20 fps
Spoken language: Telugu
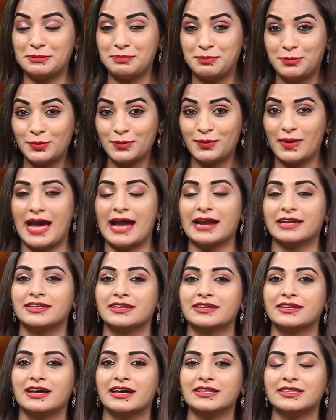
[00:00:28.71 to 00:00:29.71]
ఇప్పుడు
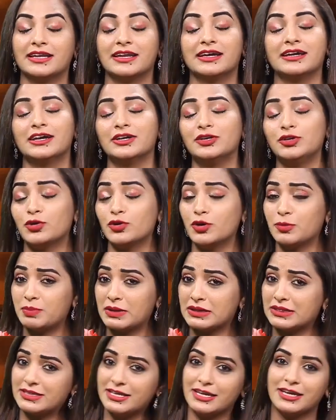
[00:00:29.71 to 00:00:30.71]
యాక్టర్గా తనకంటూ ఒక
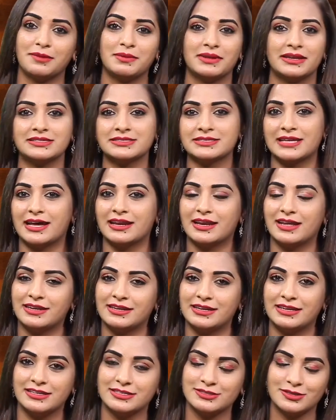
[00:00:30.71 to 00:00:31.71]
ప్రత్యేకమైన
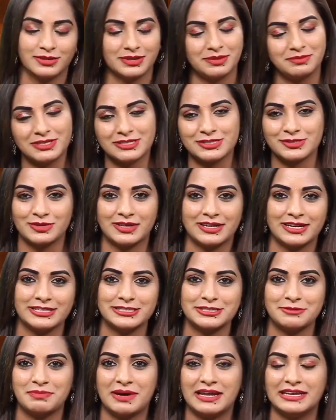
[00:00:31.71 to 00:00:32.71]
స్థానాన్ని సొంతం
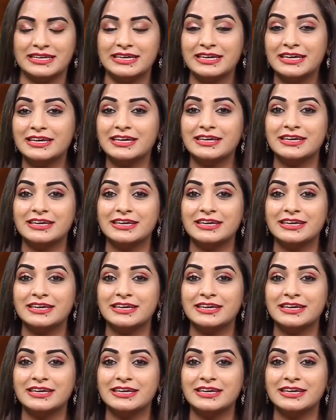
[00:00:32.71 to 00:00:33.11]
చేసుకున్నారని చెప్పాలి